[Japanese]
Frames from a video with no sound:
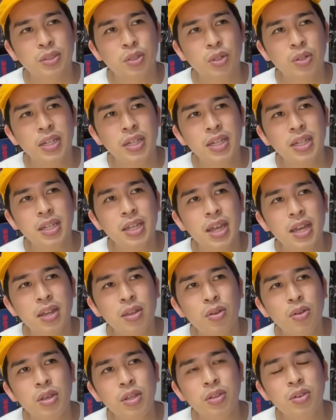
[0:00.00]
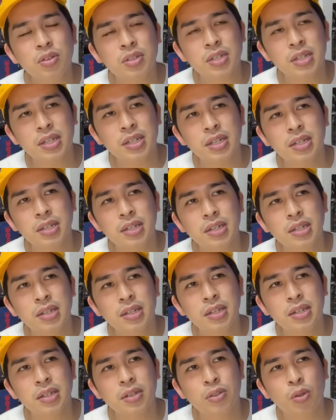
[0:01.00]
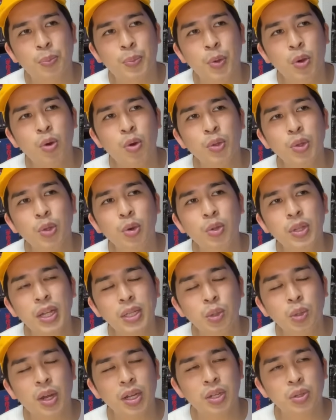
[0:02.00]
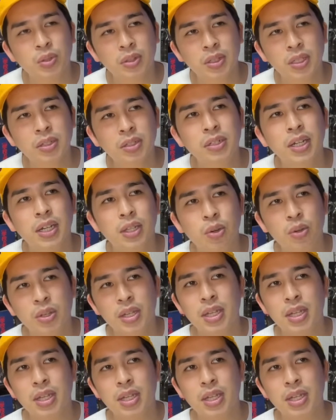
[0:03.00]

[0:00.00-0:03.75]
その人間の命と平等だとか言ってるけど、